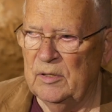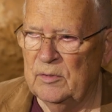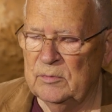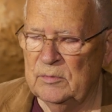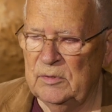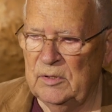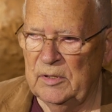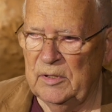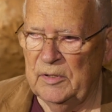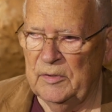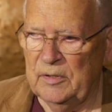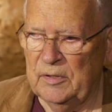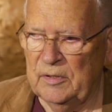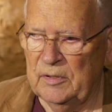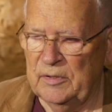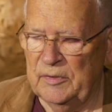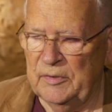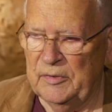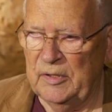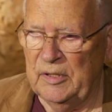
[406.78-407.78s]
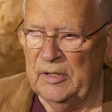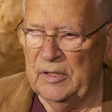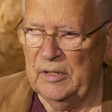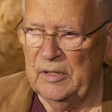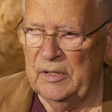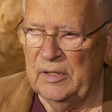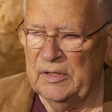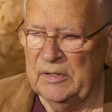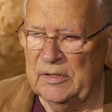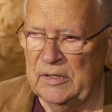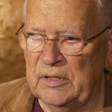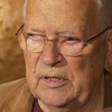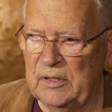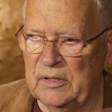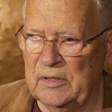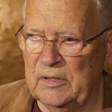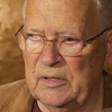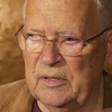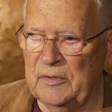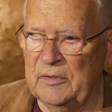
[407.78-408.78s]
Grund ist sicherlich
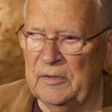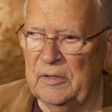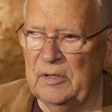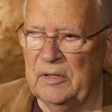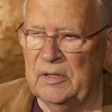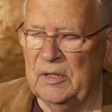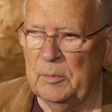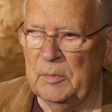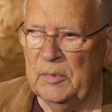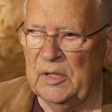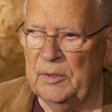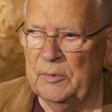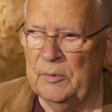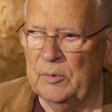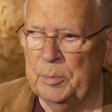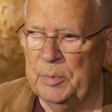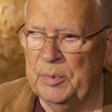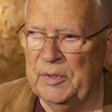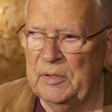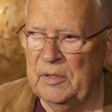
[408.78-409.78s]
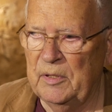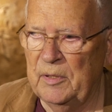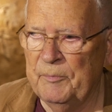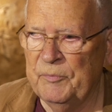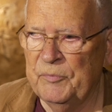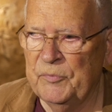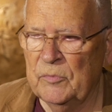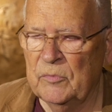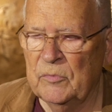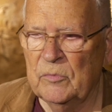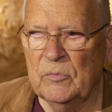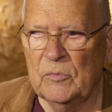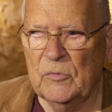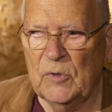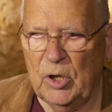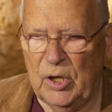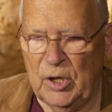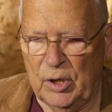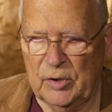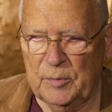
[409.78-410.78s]
der, dass ich der Meinung bin,
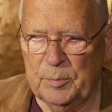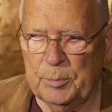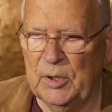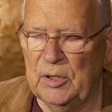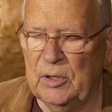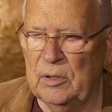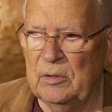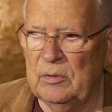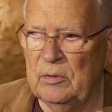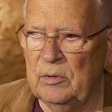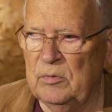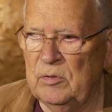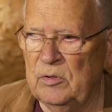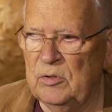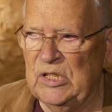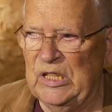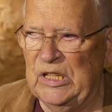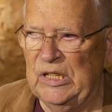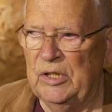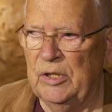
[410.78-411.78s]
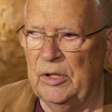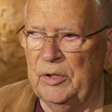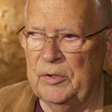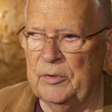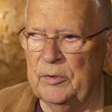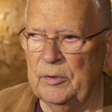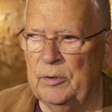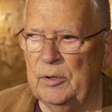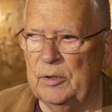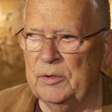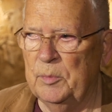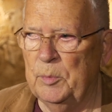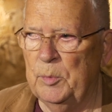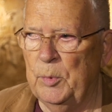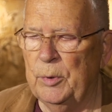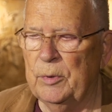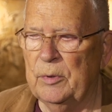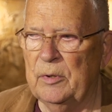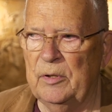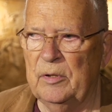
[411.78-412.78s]
erstmal jeder sollte
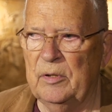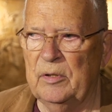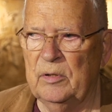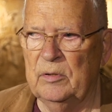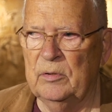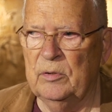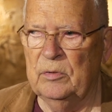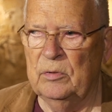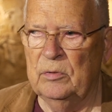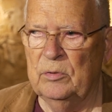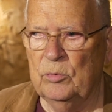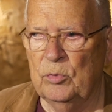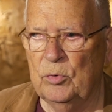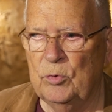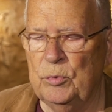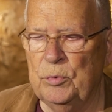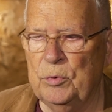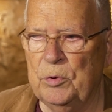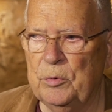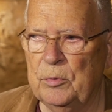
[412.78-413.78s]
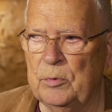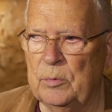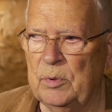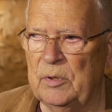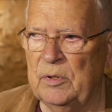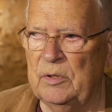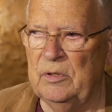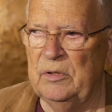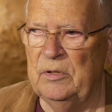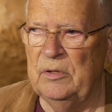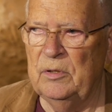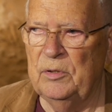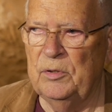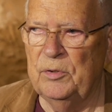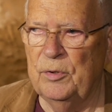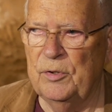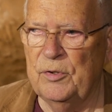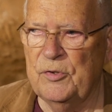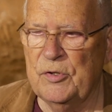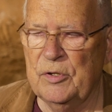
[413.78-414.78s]
möglichst gut über die
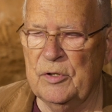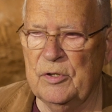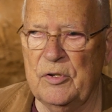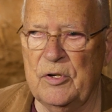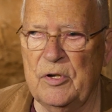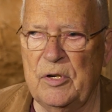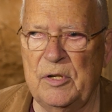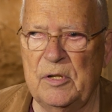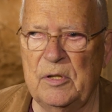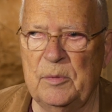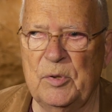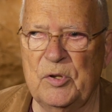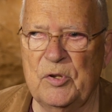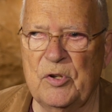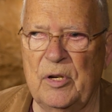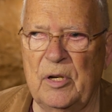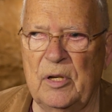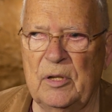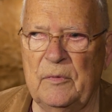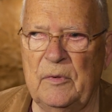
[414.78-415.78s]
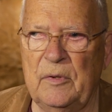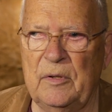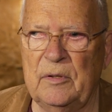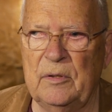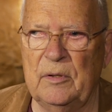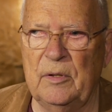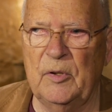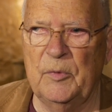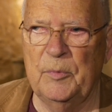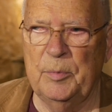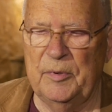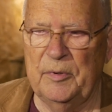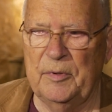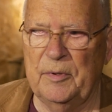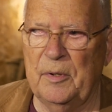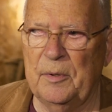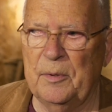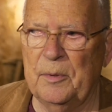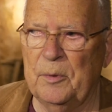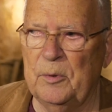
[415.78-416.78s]
deutsche Geschichte Bescheid wissen,
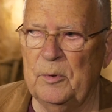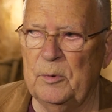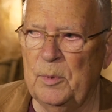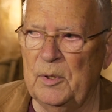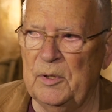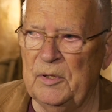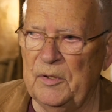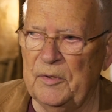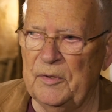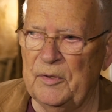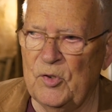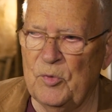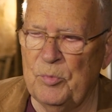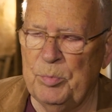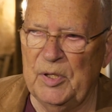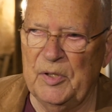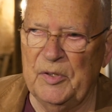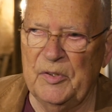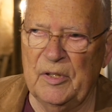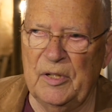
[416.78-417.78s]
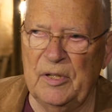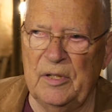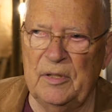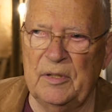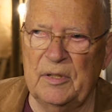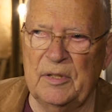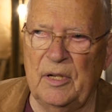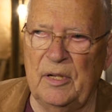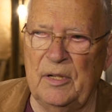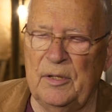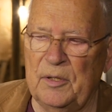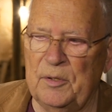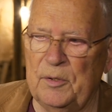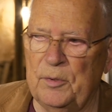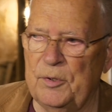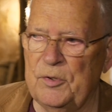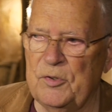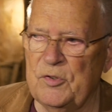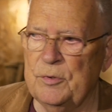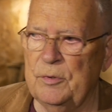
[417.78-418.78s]
insbesondere über diesen speziellen Teil der
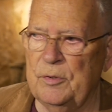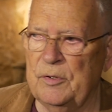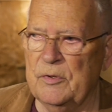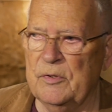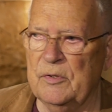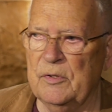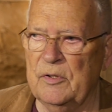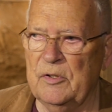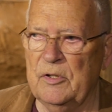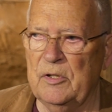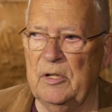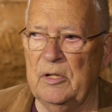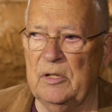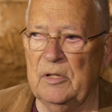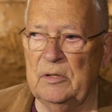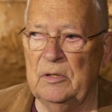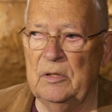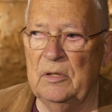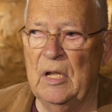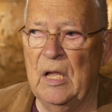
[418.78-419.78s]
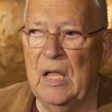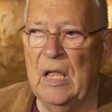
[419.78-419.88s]
deutsch-deutschen Geschichte.